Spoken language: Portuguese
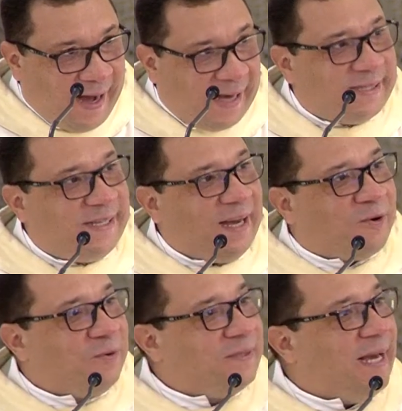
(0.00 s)
Assim
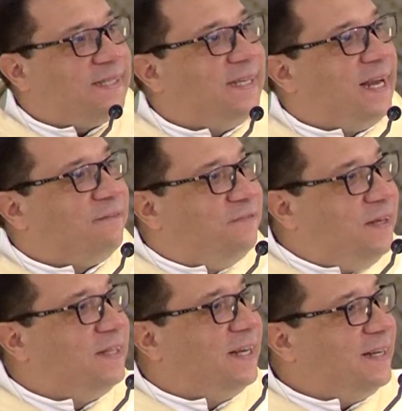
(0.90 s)
acontece na
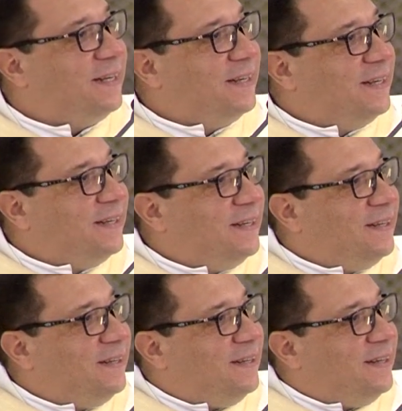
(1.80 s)
vida
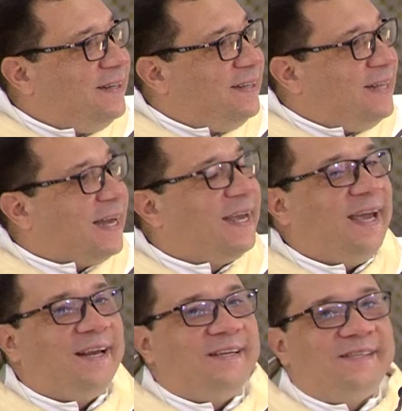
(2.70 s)

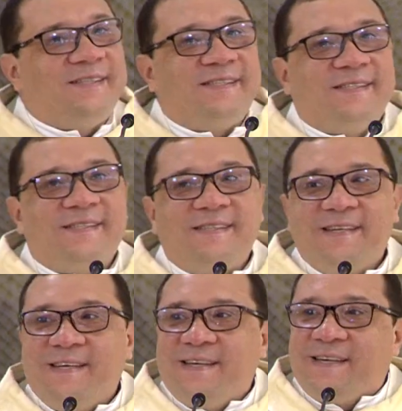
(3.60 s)
daqueles
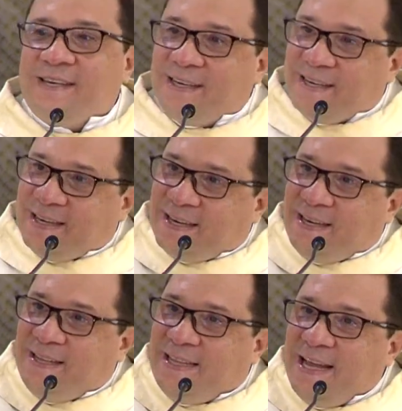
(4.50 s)

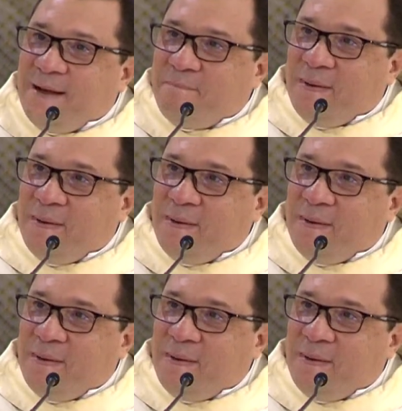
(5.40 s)
que tem a